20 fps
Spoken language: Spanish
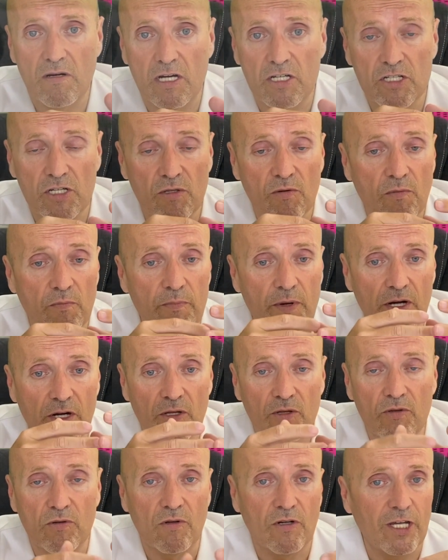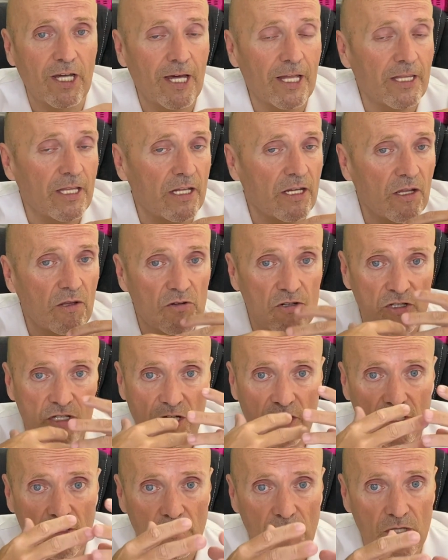ha sido un perrito que ha tenido
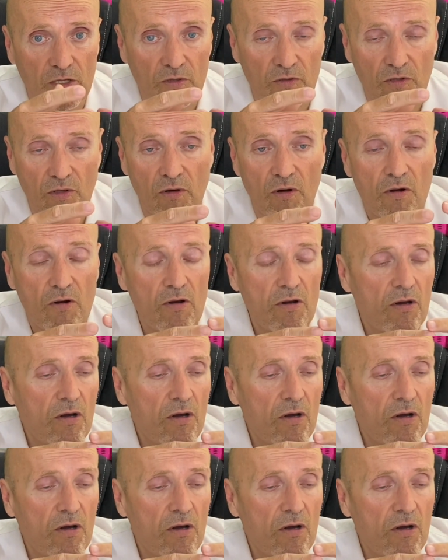estreñimiento,